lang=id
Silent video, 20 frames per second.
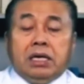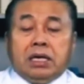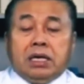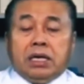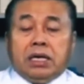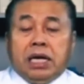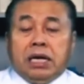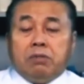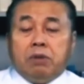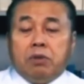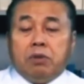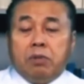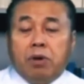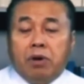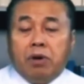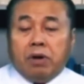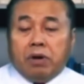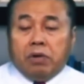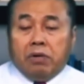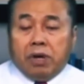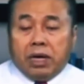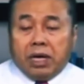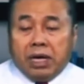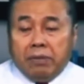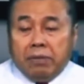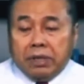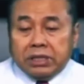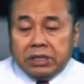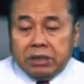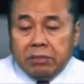dengan membawa keluarga
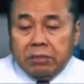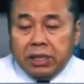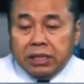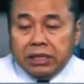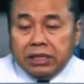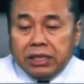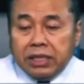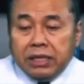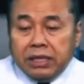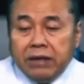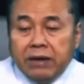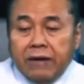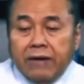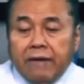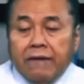masing-masing